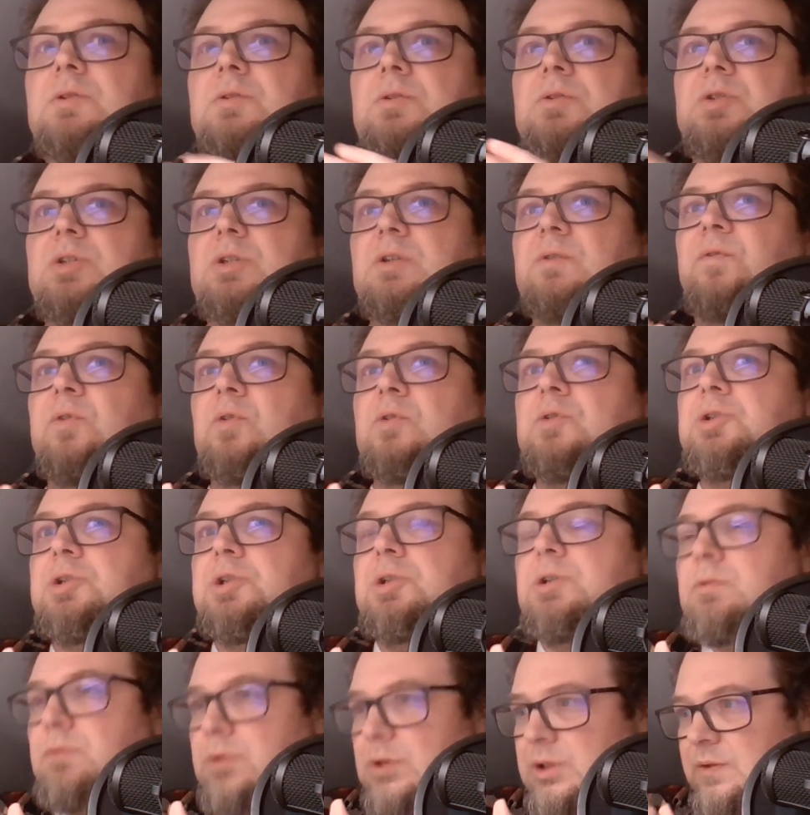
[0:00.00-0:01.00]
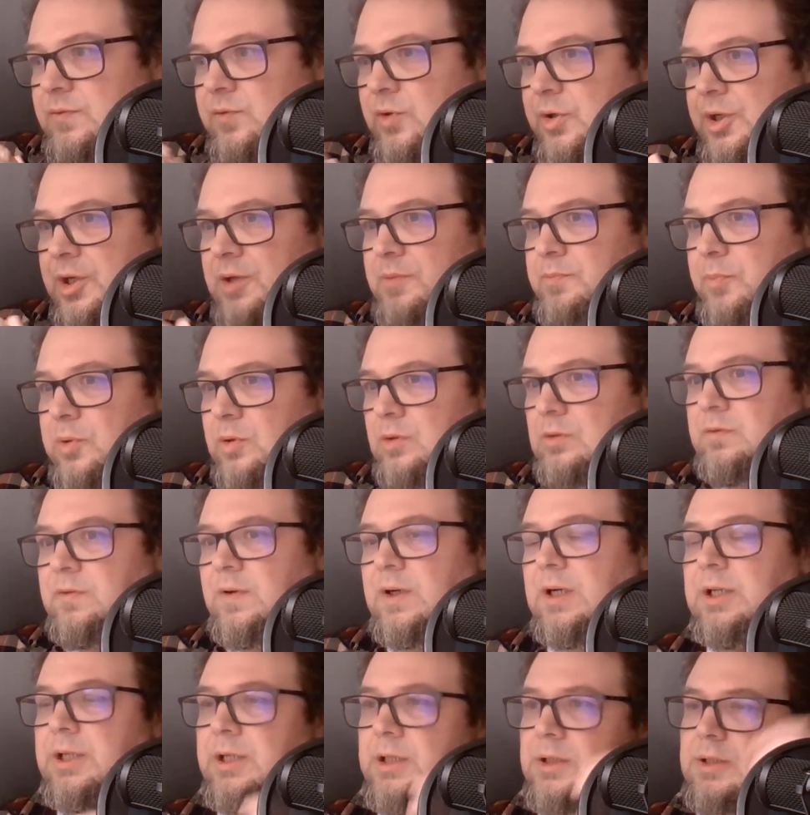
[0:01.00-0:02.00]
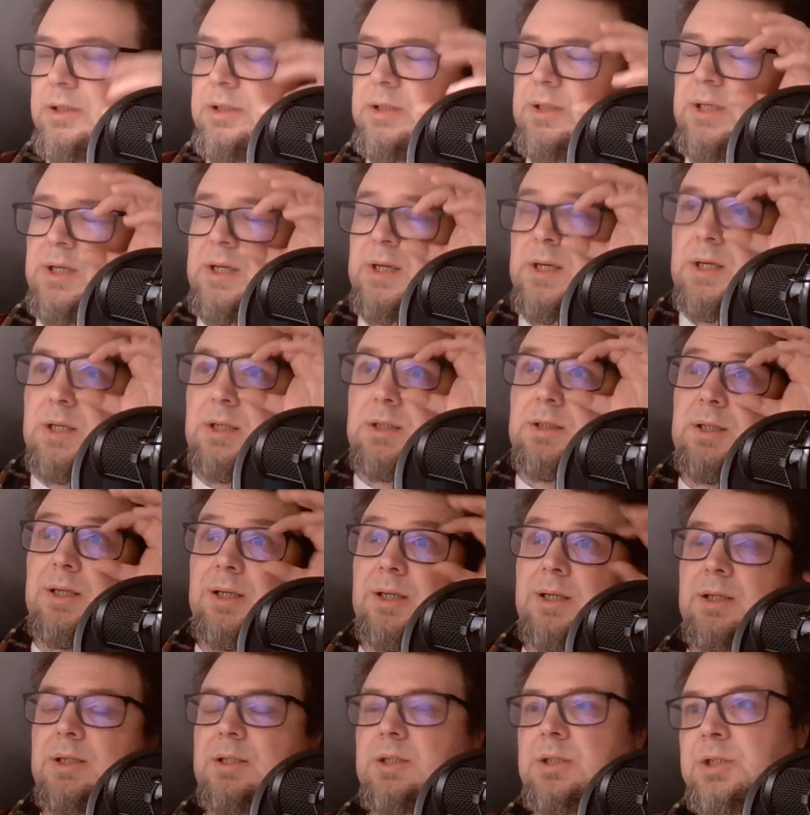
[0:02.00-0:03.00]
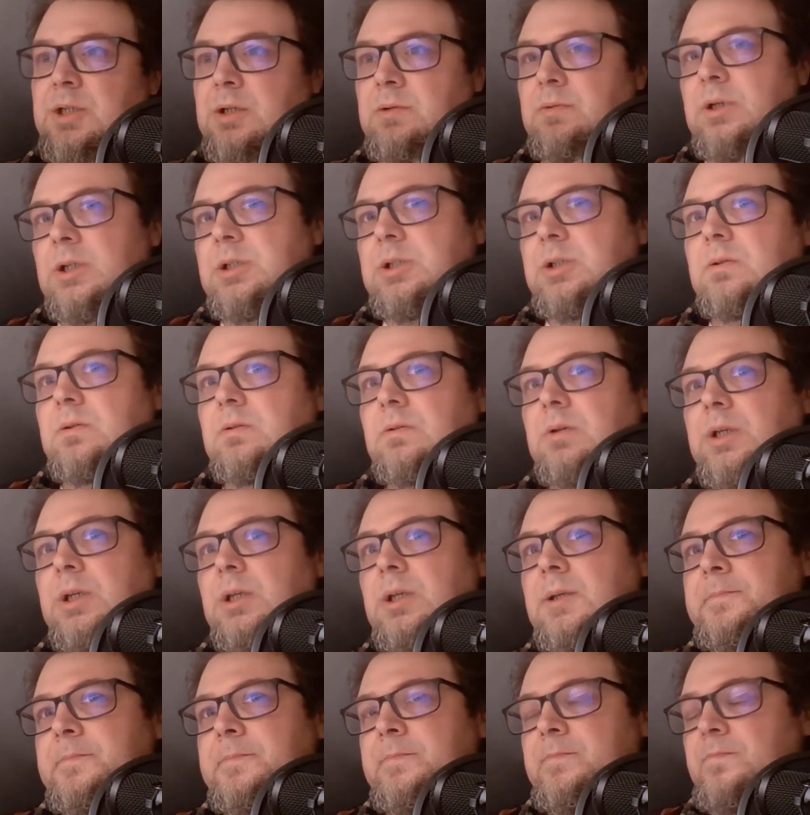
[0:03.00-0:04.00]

stworzyły swoje podwaliny te dzieła sztuki